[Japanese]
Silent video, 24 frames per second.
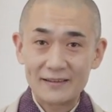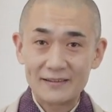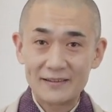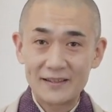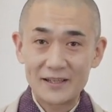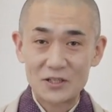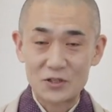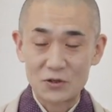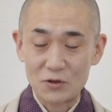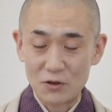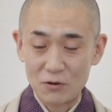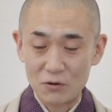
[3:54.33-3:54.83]

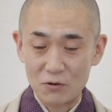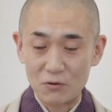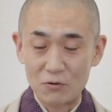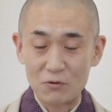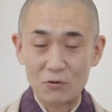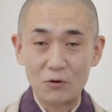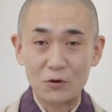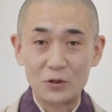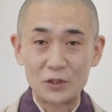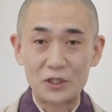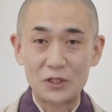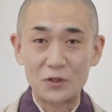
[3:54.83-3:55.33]
でそれを
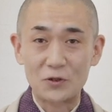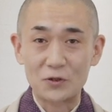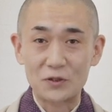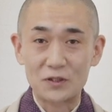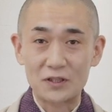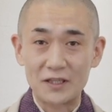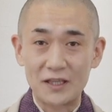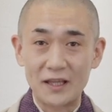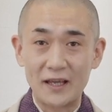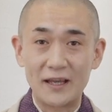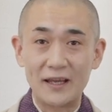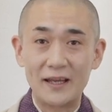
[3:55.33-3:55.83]
こう拾っ
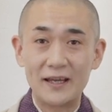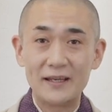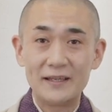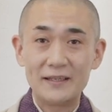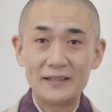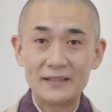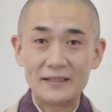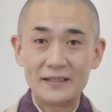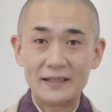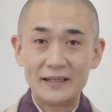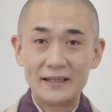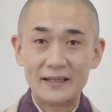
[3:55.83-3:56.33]
て、
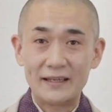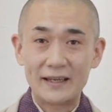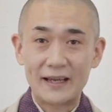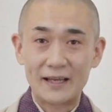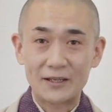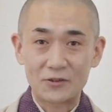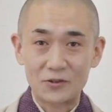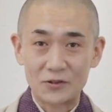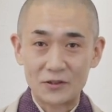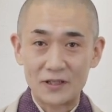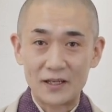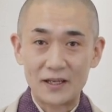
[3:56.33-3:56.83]

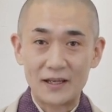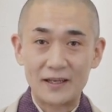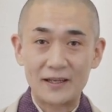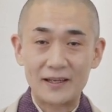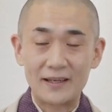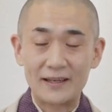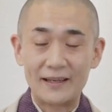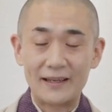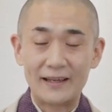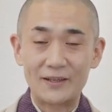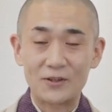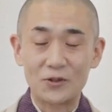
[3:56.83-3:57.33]
後
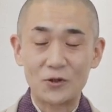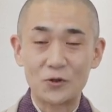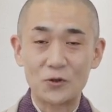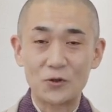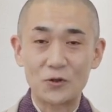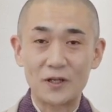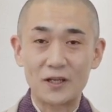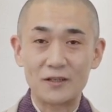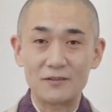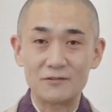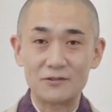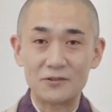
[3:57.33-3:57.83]
で、
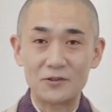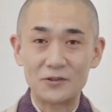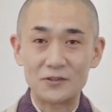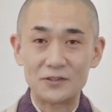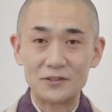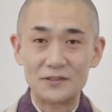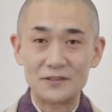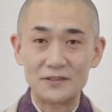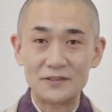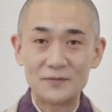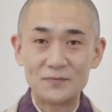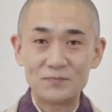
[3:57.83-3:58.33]
届けると
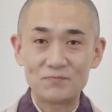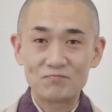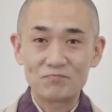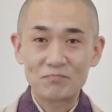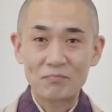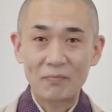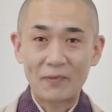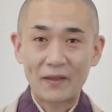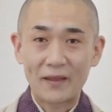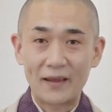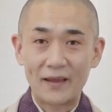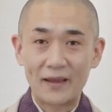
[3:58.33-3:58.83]
いう、
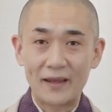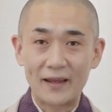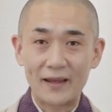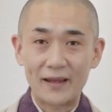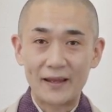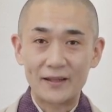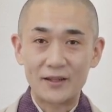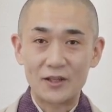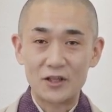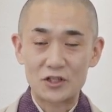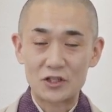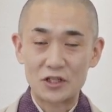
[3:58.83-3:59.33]

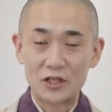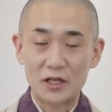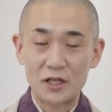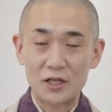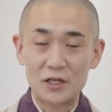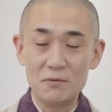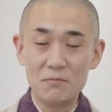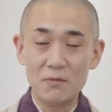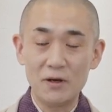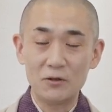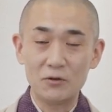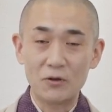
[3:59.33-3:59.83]
ですか
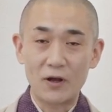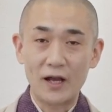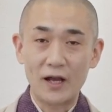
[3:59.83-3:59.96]
ら今